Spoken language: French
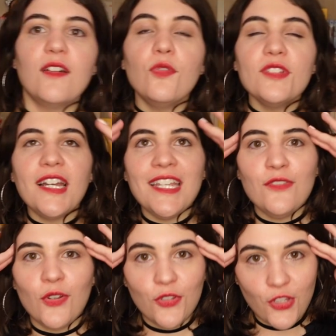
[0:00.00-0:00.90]
on arrive
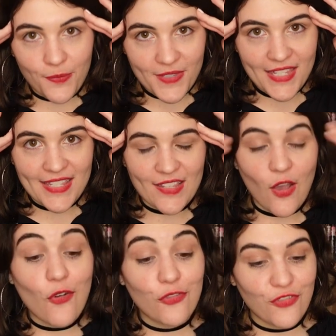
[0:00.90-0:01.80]
dans le top 10,
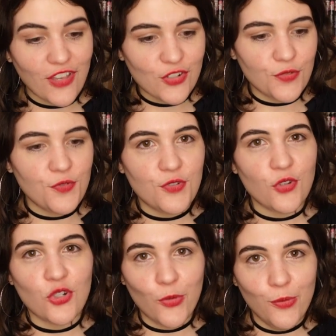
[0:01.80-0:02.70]
enfin, je vous
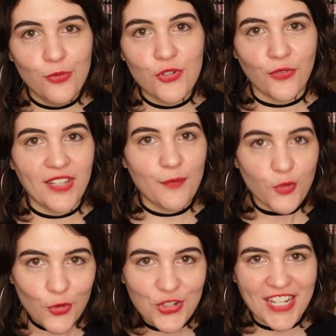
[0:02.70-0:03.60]
jure, j'en peux plus, j'ai envie d'aller me
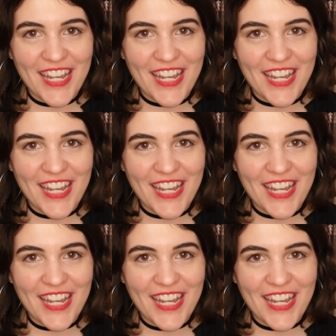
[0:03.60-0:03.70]
coucher.